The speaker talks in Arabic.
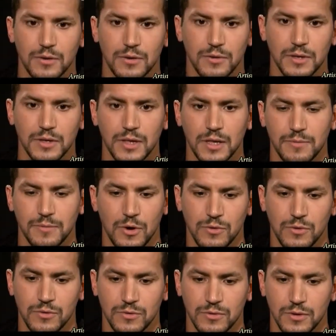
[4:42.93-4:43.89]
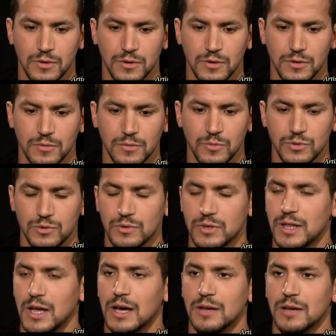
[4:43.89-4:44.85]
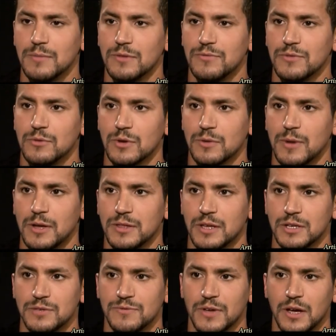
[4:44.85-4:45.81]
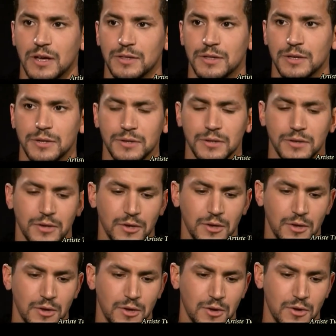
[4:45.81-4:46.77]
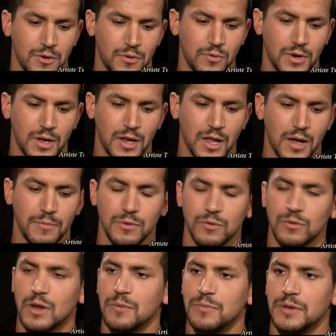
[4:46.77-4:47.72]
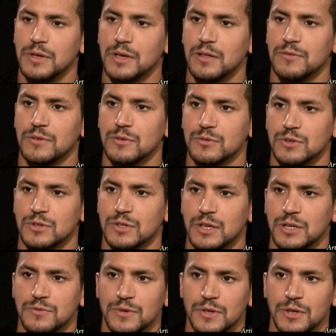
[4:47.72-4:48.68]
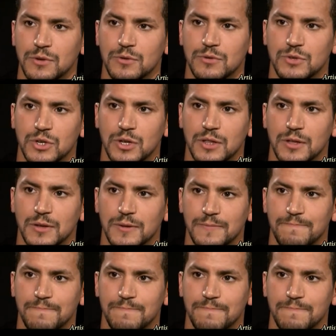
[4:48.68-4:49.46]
توا اللي نطمحوا بطولة العالم 2014 في قطر والالعاب الاولمبيه 2016 في ريو ان شاء الله.